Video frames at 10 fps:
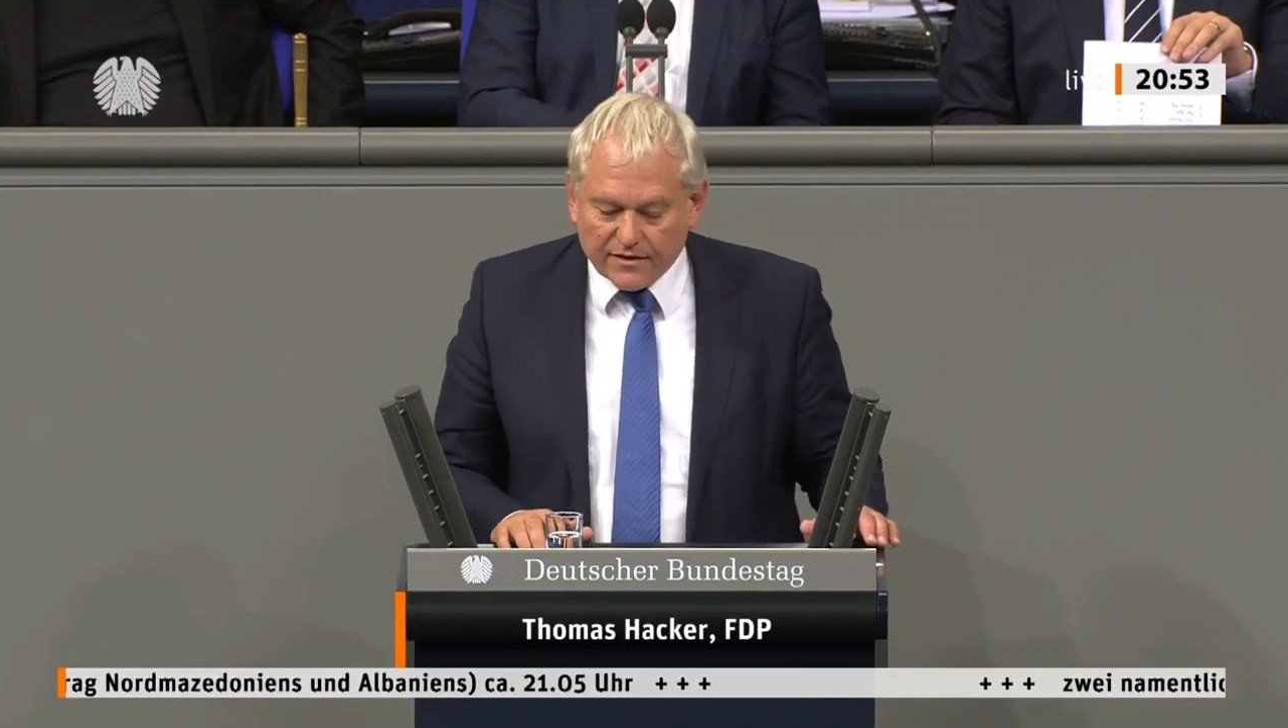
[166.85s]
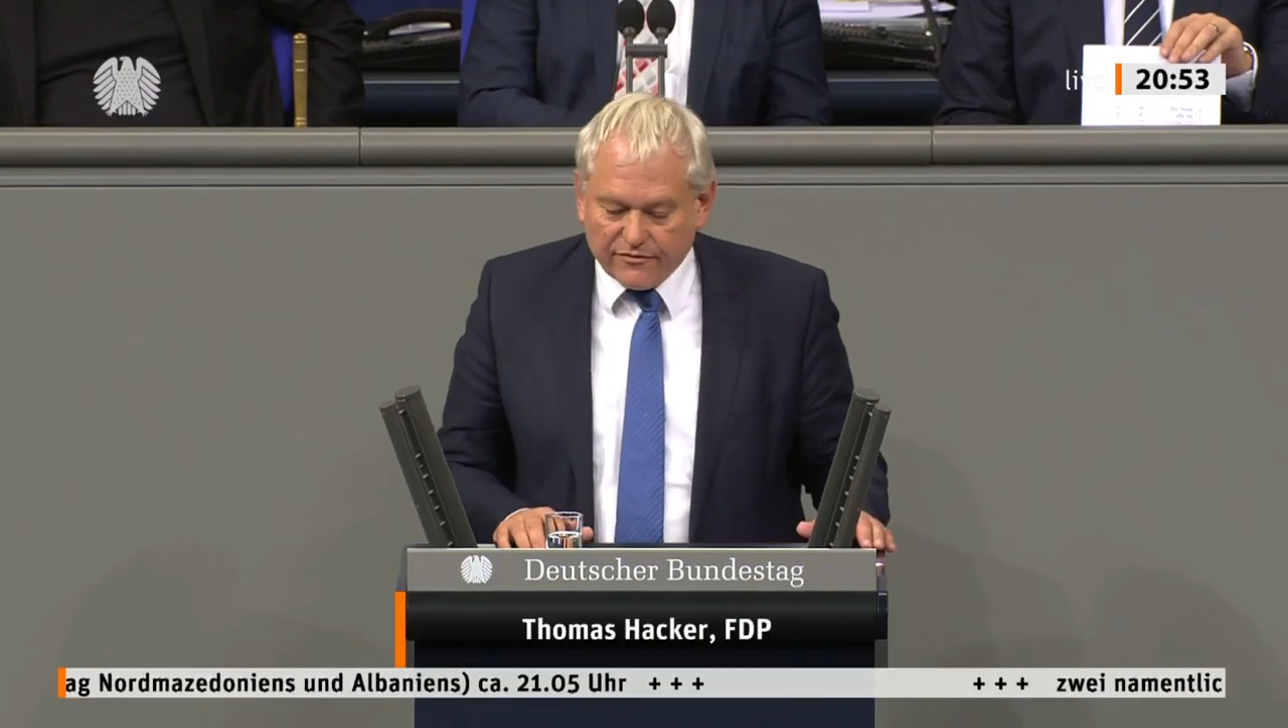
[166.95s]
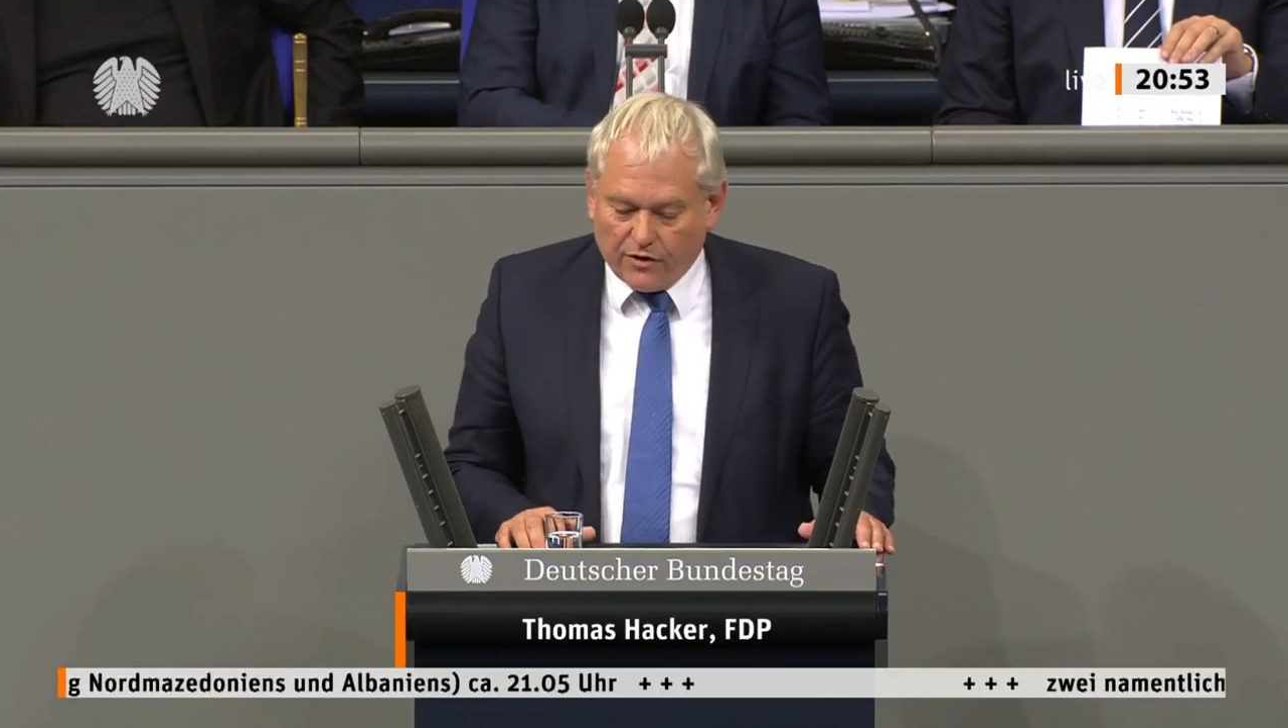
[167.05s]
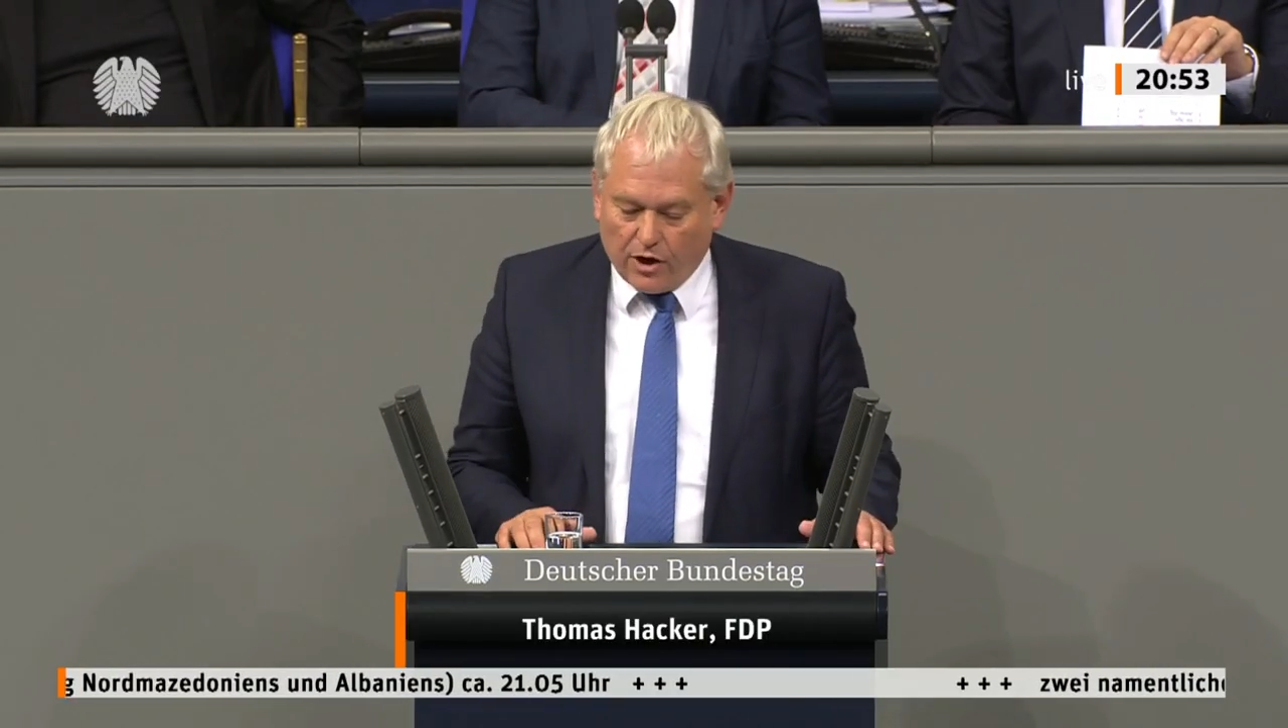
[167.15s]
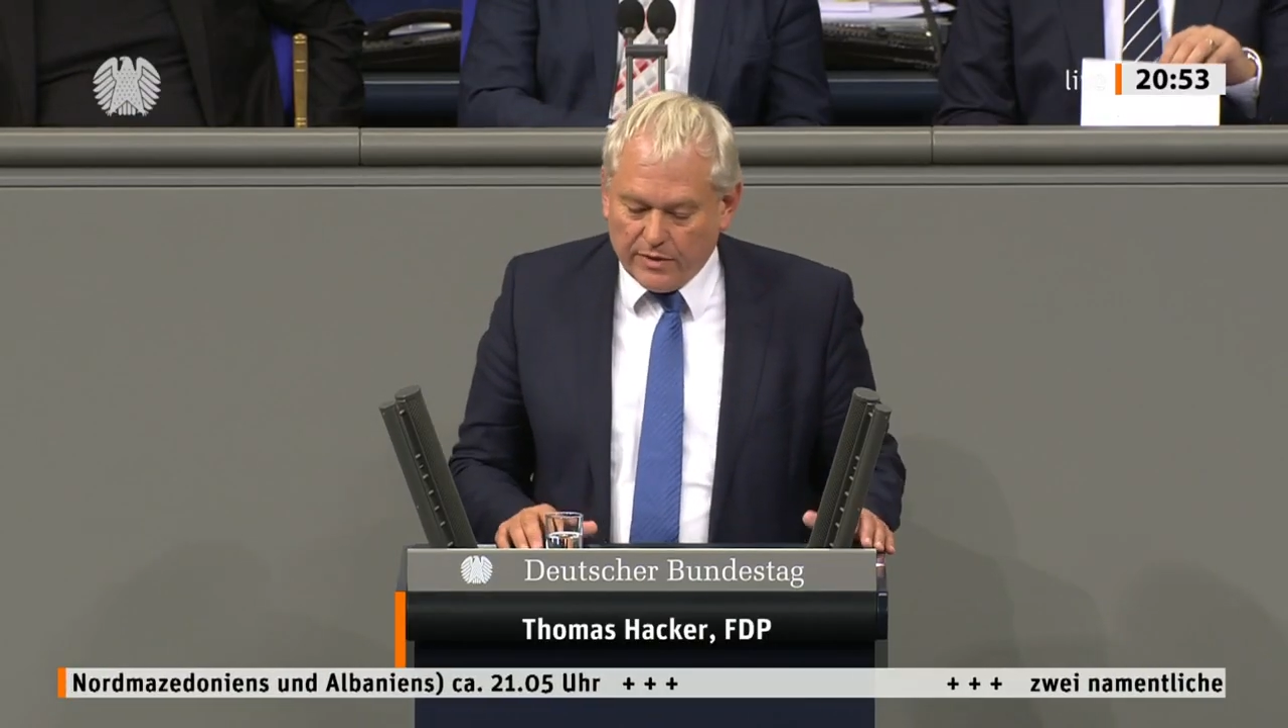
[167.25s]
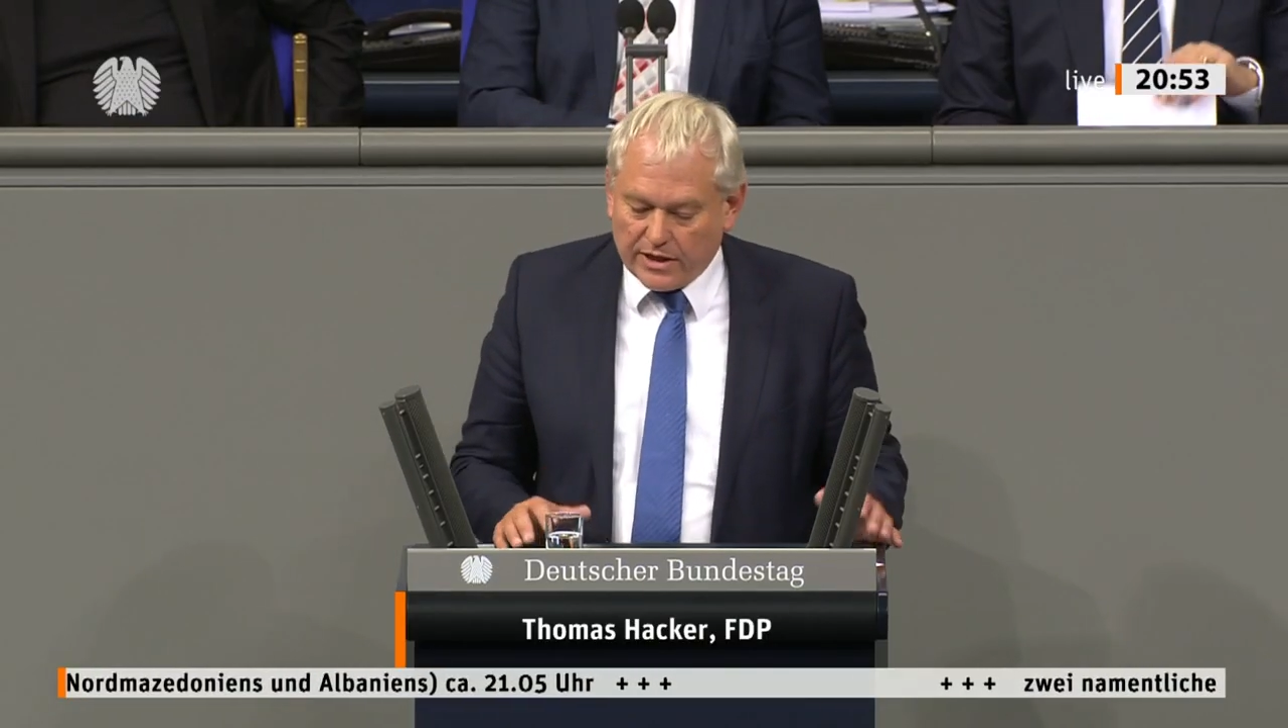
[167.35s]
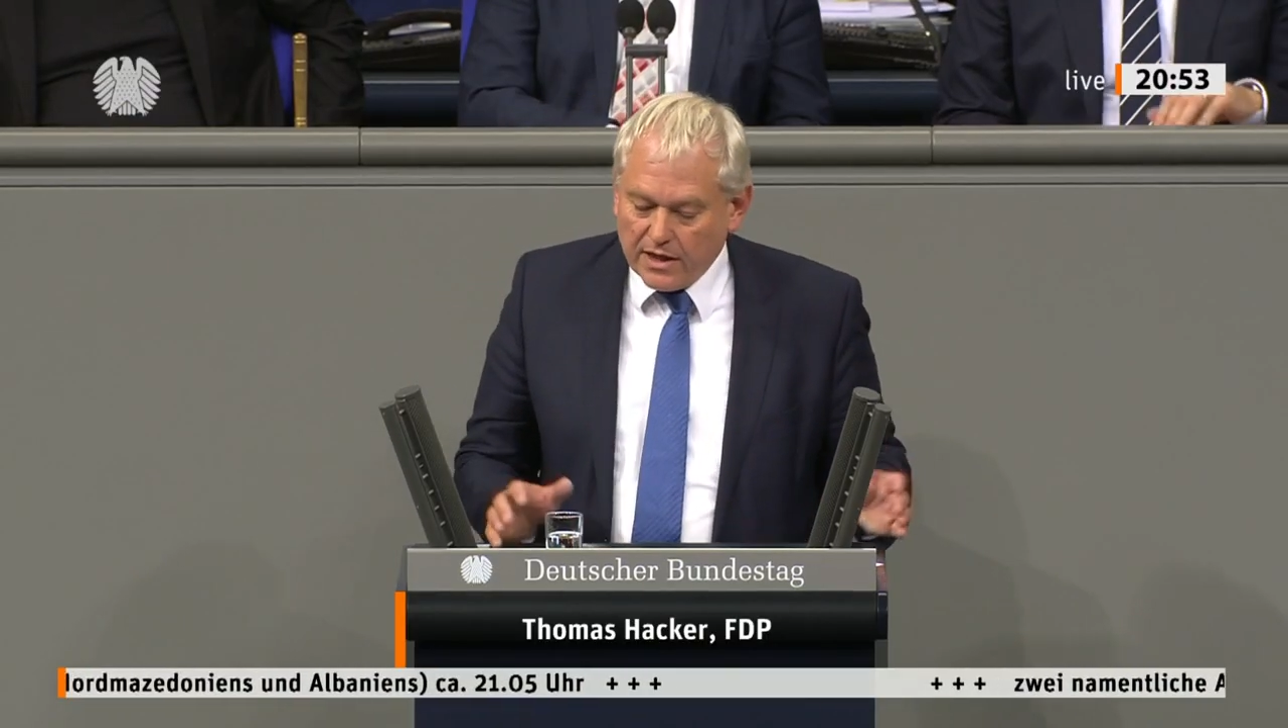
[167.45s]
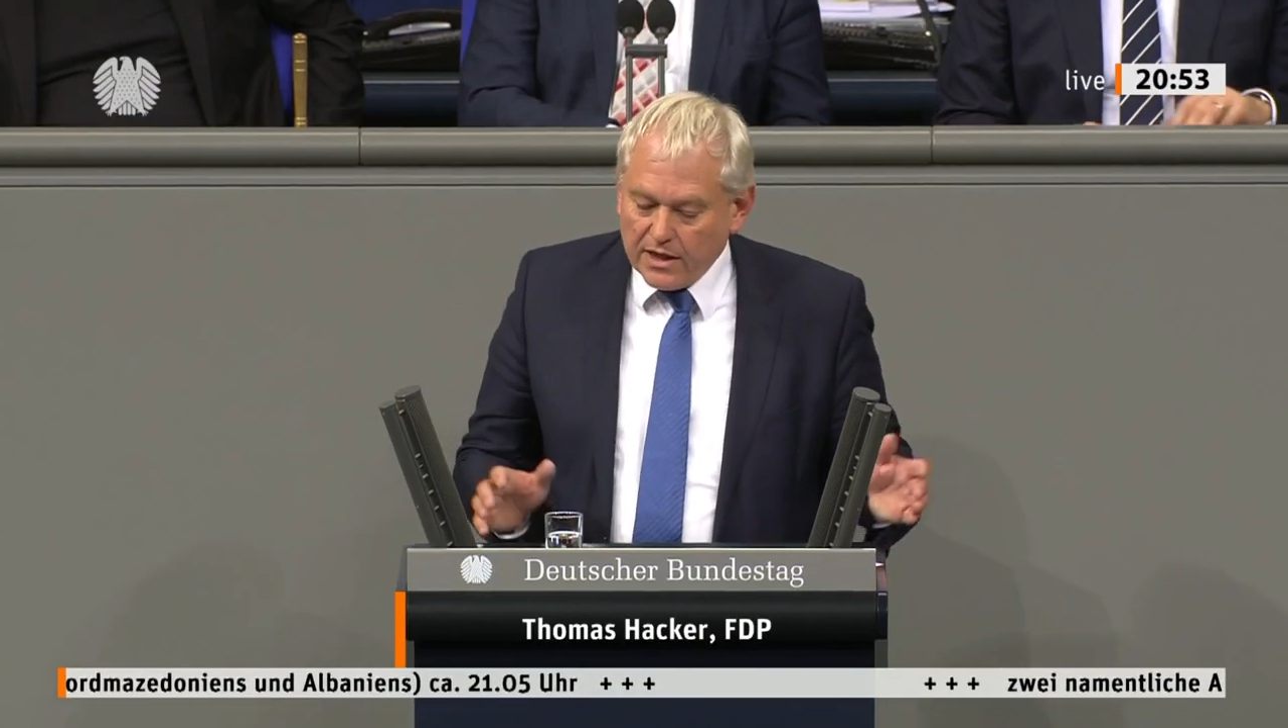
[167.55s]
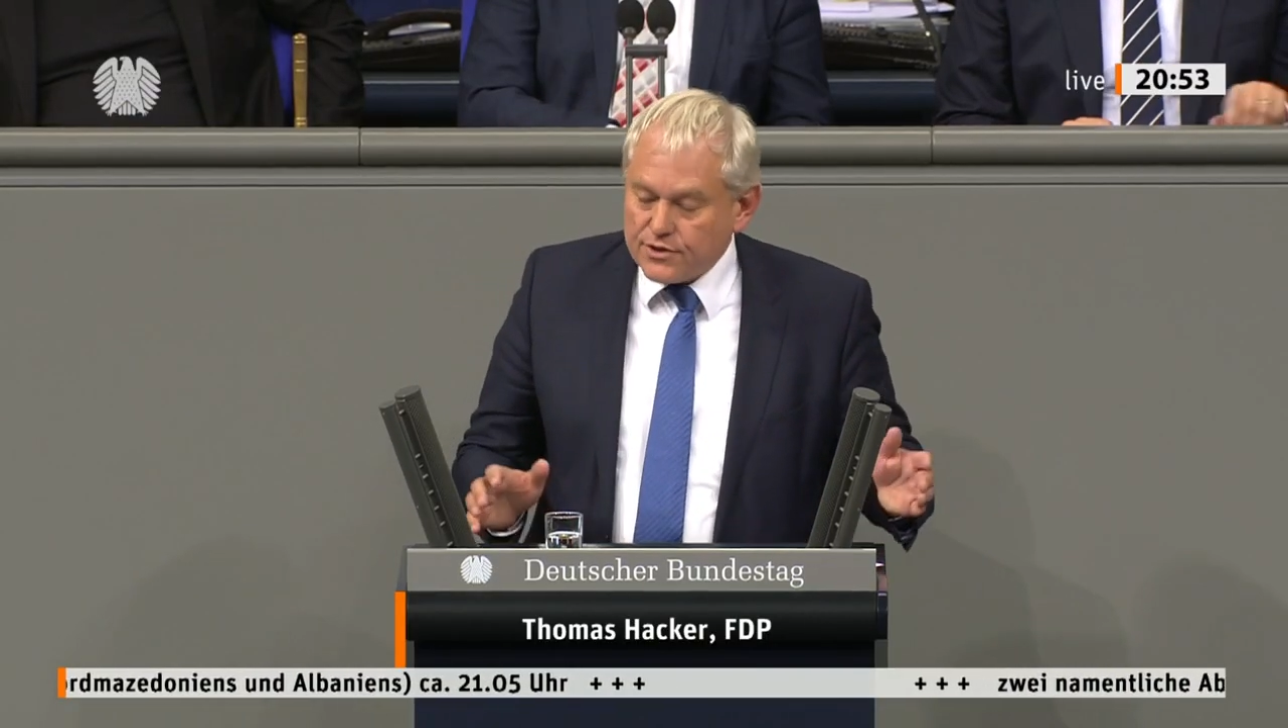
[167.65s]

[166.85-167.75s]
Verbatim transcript: Reformen,